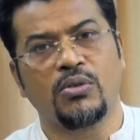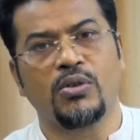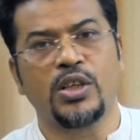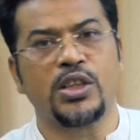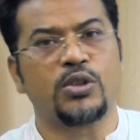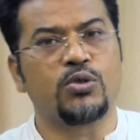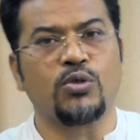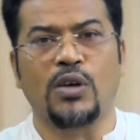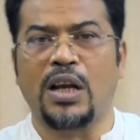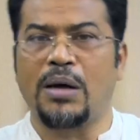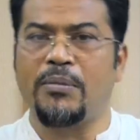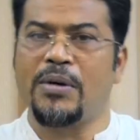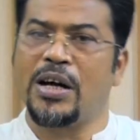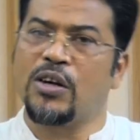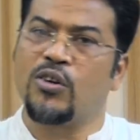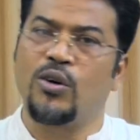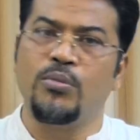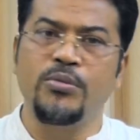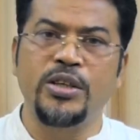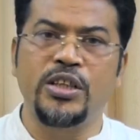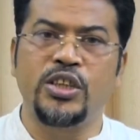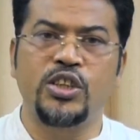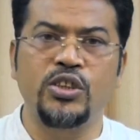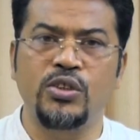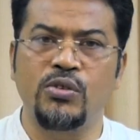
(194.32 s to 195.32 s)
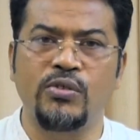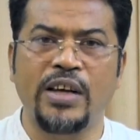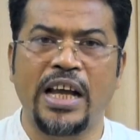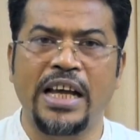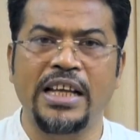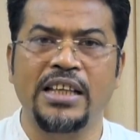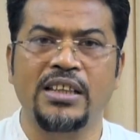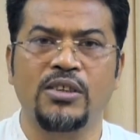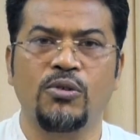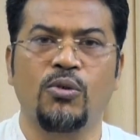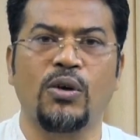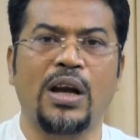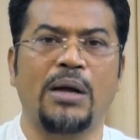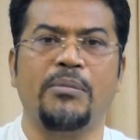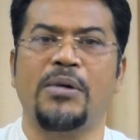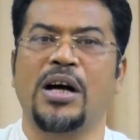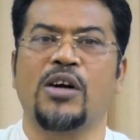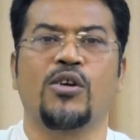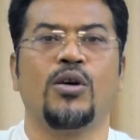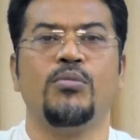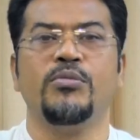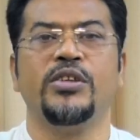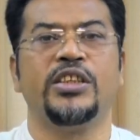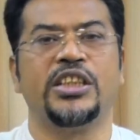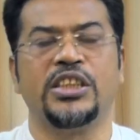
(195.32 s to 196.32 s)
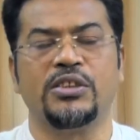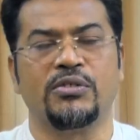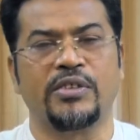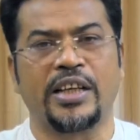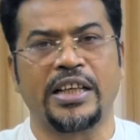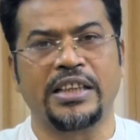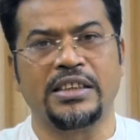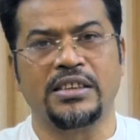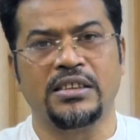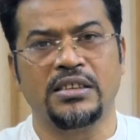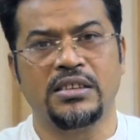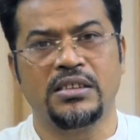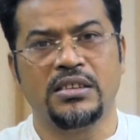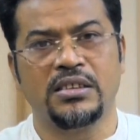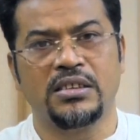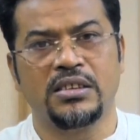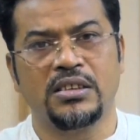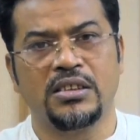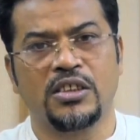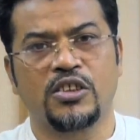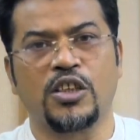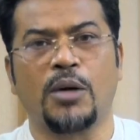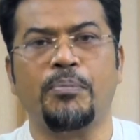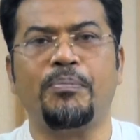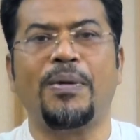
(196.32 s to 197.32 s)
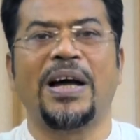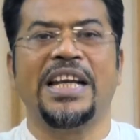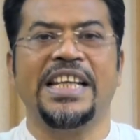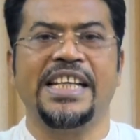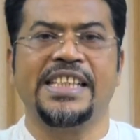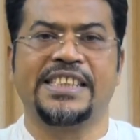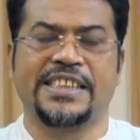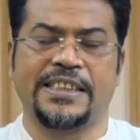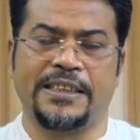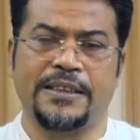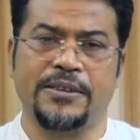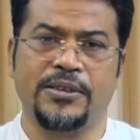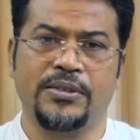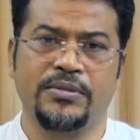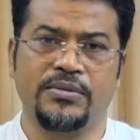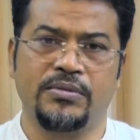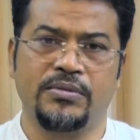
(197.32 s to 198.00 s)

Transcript: ওই তোলাবা কমিটিও নাই ওলামা কমিটিও নাই সব পালিয়েছে